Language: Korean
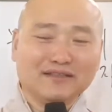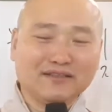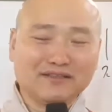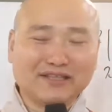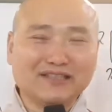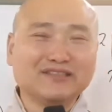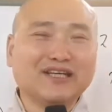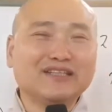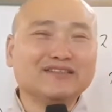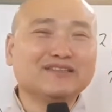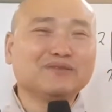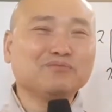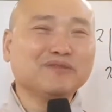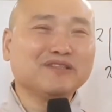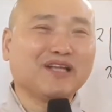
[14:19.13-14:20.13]

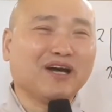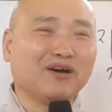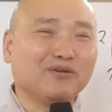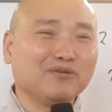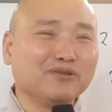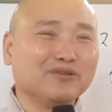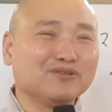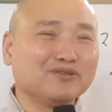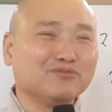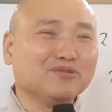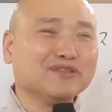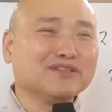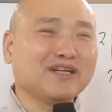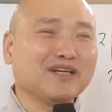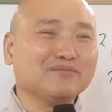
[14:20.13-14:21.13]
괜찮습니다. 오히려
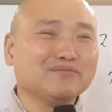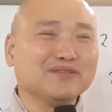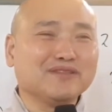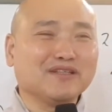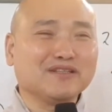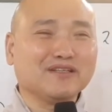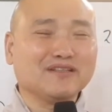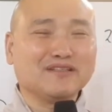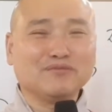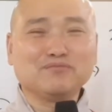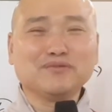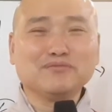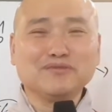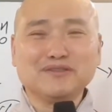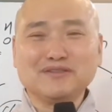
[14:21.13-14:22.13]
주변 사람들에게
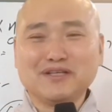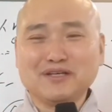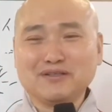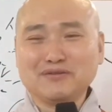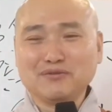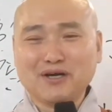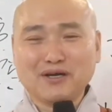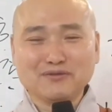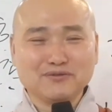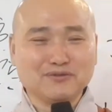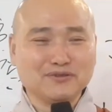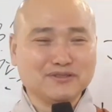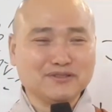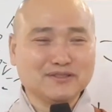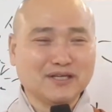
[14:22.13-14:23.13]
기쁨이 되기도 하고
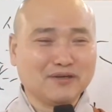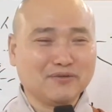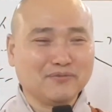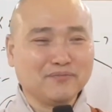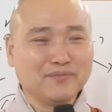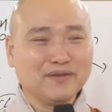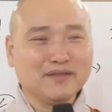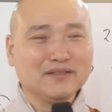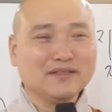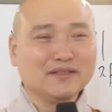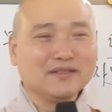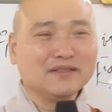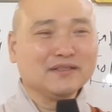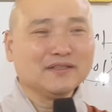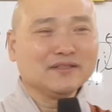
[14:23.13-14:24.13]
그러니까요.
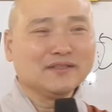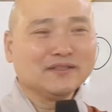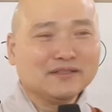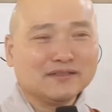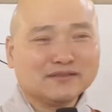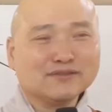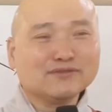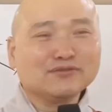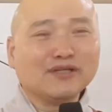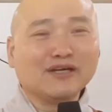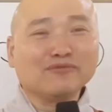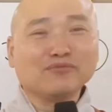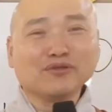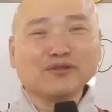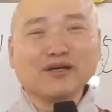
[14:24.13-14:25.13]
그것도
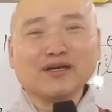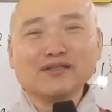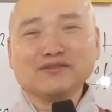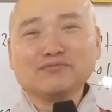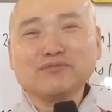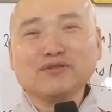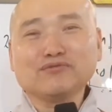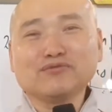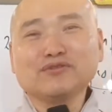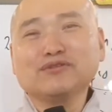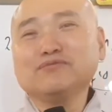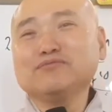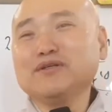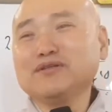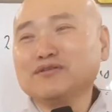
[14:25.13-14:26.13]
잘 못하겠으면
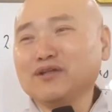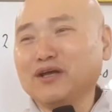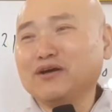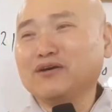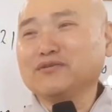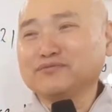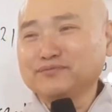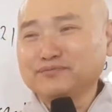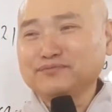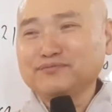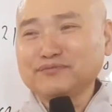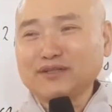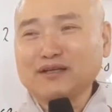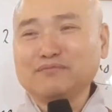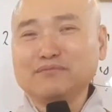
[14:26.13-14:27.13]
웃으면 돼요.
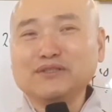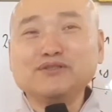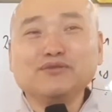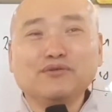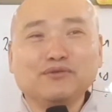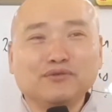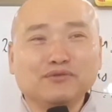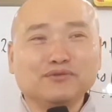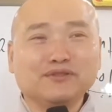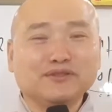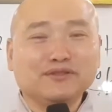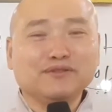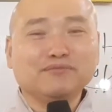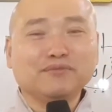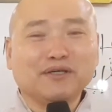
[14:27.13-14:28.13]
미소
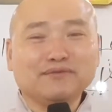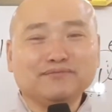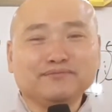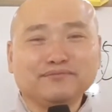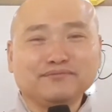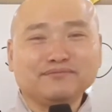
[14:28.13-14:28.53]
지으면